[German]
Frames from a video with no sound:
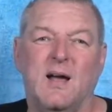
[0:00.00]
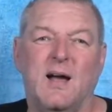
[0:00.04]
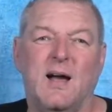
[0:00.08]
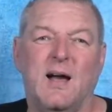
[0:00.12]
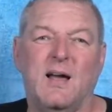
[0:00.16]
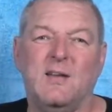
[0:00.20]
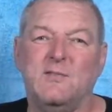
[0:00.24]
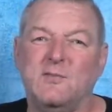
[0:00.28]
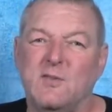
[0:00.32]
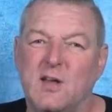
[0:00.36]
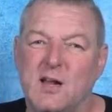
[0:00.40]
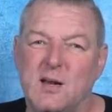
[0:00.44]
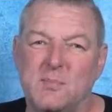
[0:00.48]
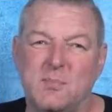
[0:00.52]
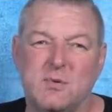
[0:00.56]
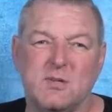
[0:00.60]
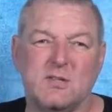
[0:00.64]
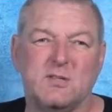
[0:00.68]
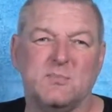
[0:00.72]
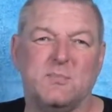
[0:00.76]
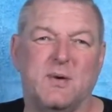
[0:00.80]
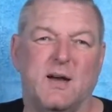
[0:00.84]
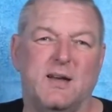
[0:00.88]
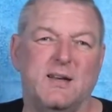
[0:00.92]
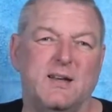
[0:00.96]
Ein Welpe
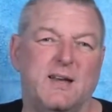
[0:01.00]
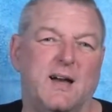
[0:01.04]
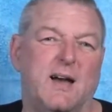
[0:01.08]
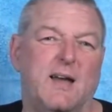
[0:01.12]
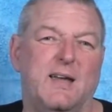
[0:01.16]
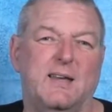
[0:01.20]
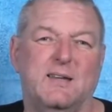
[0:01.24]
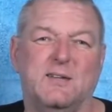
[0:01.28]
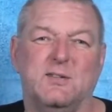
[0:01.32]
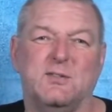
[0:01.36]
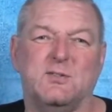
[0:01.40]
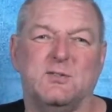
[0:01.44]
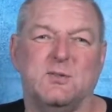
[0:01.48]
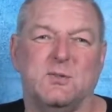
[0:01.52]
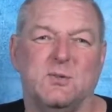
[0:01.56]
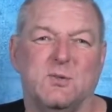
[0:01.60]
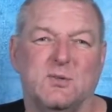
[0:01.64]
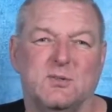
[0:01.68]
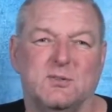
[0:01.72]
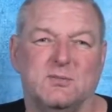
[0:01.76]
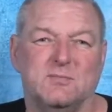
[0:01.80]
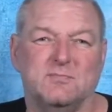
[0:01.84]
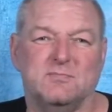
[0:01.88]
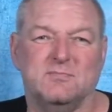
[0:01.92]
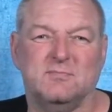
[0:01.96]
ist bei dir
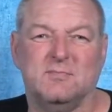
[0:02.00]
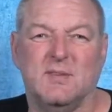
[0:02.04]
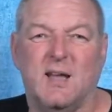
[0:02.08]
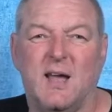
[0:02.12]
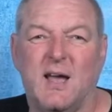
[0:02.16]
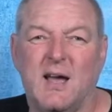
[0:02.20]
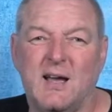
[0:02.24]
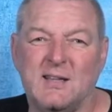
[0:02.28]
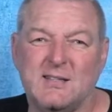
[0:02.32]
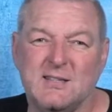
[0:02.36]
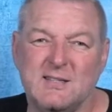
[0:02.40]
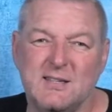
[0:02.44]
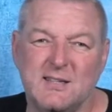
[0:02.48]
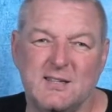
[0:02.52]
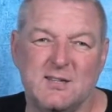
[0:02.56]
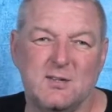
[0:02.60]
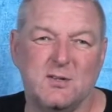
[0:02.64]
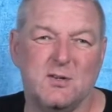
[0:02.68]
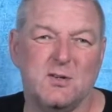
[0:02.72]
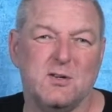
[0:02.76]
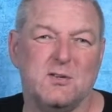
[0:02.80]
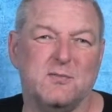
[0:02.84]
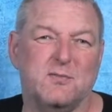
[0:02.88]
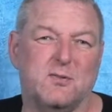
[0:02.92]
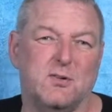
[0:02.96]
eingezogen. Herzlichen
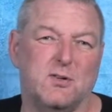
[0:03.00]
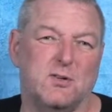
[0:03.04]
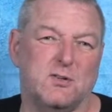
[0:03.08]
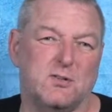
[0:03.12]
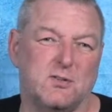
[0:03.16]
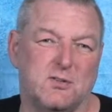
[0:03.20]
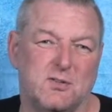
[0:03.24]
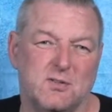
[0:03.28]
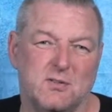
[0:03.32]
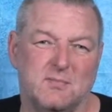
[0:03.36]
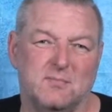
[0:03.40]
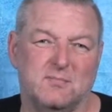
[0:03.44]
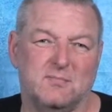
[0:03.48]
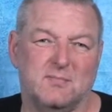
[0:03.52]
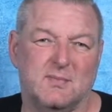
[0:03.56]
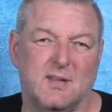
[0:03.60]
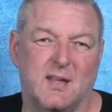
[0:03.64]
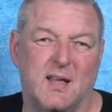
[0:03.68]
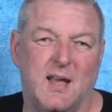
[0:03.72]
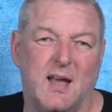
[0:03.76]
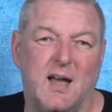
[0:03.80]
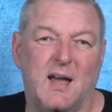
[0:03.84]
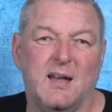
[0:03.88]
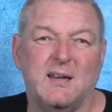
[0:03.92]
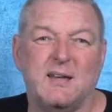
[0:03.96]
Glückwunsch.
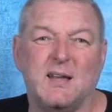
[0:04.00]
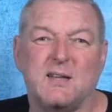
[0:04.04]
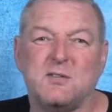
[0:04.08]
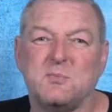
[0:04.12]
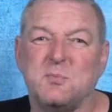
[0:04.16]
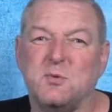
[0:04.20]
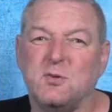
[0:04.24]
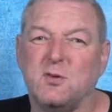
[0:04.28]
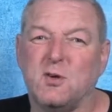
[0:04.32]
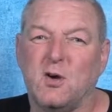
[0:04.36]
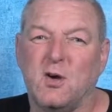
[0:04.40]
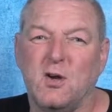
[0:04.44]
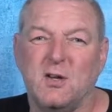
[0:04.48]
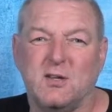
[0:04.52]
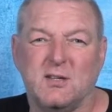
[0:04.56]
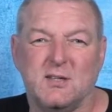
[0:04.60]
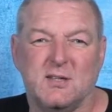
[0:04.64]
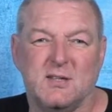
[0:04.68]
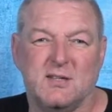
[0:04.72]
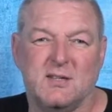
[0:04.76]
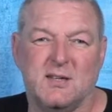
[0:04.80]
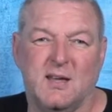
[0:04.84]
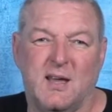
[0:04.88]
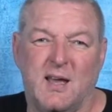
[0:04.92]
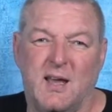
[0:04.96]
Das
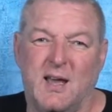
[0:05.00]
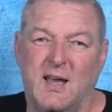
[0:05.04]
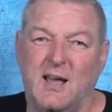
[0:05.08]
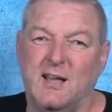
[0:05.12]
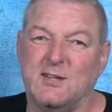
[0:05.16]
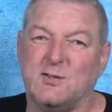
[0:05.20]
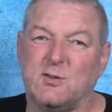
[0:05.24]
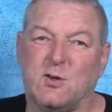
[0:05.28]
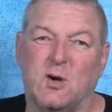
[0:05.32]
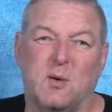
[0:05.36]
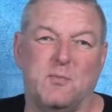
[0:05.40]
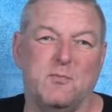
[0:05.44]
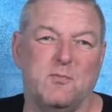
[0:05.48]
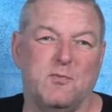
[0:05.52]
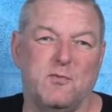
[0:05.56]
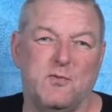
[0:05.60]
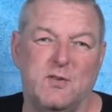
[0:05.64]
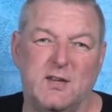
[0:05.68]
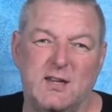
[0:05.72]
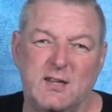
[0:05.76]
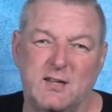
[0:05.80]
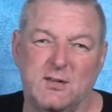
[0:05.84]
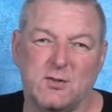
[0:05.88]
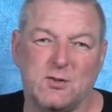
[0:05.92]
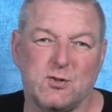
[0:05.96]
bedeutet, es kommen
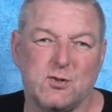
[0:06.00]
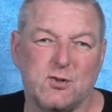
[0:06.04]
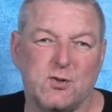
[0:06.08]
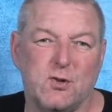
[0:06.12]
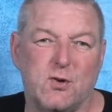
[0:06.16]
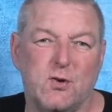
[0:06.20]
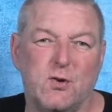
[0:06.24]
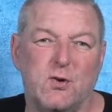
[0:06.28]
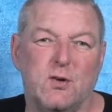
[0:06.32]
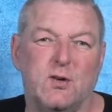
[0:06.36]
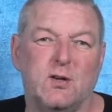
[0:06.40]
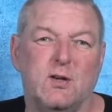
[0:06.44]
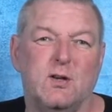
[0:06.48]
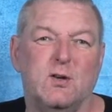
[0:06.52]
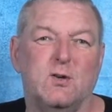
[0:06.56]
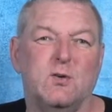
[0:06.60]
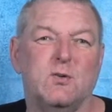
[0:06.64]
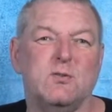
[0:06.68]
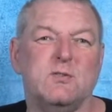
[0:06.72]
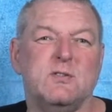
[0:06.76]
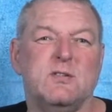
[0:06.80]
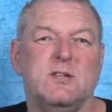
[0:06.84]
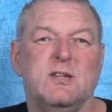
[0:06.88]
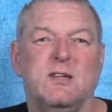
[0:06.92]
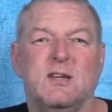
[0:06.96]
viele schöne,
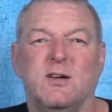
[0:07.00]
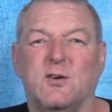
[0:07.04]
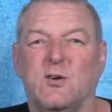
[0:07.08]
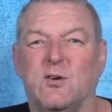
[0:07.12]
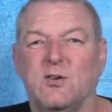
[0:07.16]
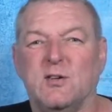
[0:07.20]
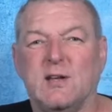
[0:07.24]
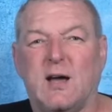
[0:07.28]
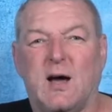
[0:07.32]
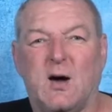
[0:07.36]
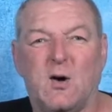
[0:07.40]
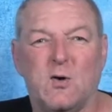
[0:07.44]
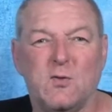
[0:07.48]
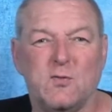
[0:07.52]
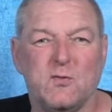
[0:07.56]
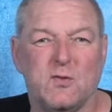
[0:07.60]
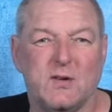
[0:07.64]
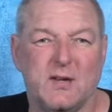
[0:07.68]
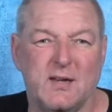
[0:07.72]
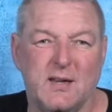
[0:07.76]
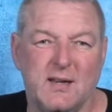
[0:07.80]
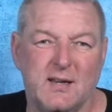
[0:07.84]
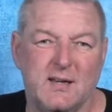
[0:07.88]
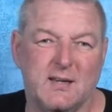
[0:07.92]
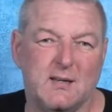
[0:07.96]
lustige und
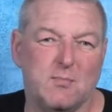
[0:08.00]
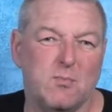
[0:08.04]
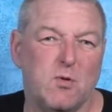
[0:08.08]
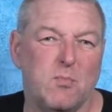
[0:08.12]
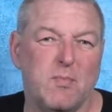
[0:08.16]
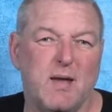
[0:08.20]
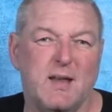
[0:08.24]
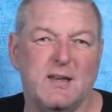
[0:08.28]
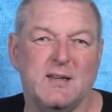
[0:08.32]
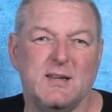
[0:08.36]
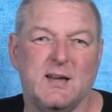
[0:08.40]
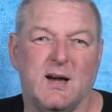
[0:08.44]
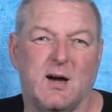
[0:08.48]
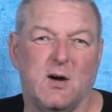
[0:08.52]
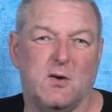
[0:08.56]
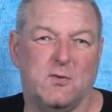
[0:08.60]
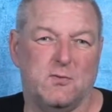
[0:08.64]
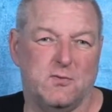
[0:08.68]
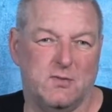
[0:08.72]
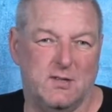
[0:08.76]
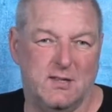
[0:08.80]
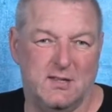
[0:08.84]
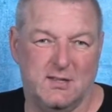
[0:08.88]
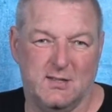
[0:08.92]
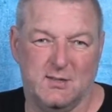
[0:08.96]
aufregende Momente
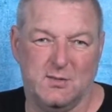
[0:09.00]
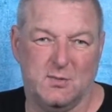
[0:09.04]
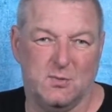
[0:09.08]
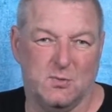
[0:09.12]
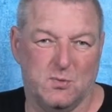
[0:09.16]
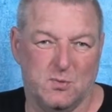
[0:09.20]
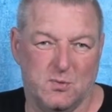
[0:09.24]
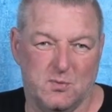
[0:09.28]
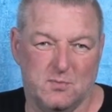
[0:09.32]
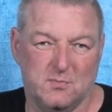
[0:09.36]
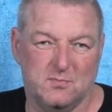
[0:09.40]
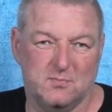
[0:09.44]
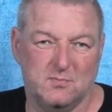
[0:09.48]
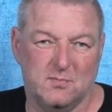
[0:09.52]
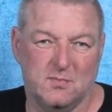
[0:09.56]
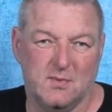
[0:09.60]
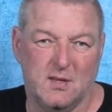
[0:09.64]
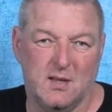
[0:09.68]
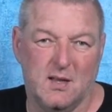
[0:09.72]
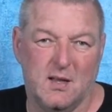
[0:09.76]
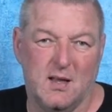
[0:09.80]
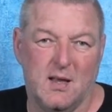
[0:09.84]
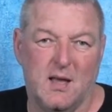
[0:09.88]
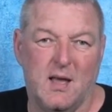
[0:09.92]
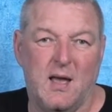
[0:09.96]
auf dich zu.
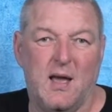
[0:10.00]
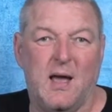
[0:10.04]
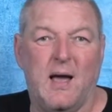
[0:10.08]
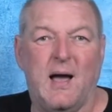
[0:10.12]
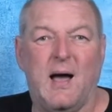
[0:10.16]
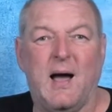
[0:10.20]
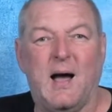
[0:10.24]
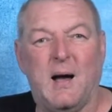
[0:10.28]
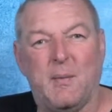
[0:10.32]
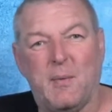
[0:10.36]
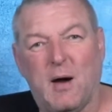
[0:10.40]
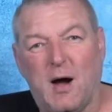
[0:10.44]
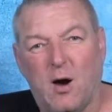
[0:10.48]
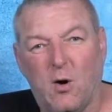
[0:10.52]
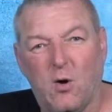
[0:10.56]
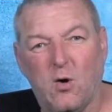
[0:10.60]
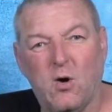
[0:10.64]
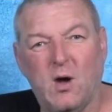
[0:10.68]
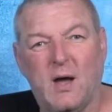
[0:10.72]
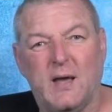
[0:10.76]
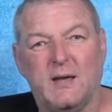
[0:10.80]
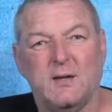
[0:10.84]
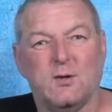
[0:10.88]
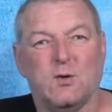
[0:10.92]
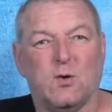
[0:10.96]
Aber
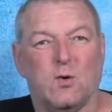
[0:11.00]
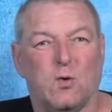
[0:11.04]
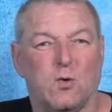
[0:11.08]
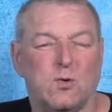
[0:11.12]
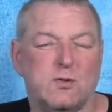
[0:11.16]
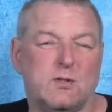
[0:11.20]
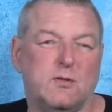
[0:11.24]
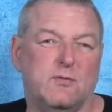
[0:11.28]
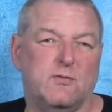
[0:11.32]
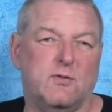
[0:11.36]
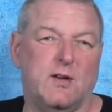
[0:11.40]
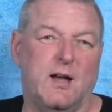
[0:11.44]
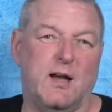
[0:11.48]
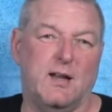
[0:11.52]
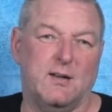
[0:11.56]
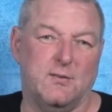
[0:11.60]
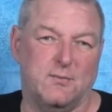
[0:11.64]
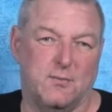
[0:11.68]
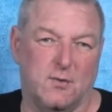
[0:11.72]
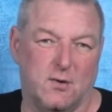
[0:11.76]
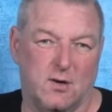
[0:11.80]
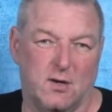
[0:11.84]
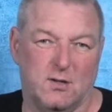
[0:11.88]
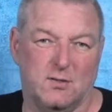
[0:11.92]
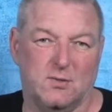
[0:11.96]
auch eine große
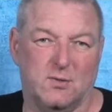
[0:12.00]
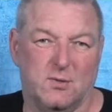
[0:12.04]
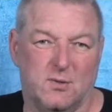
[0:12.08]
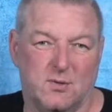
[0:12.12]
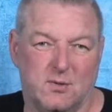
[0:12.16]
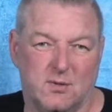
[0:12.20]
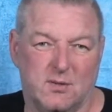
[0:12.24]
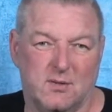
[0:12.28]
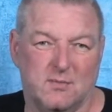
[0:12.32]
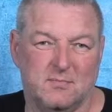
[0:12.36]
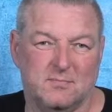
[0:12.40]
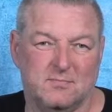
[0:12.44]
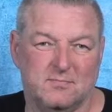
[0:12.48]
Verantwortung.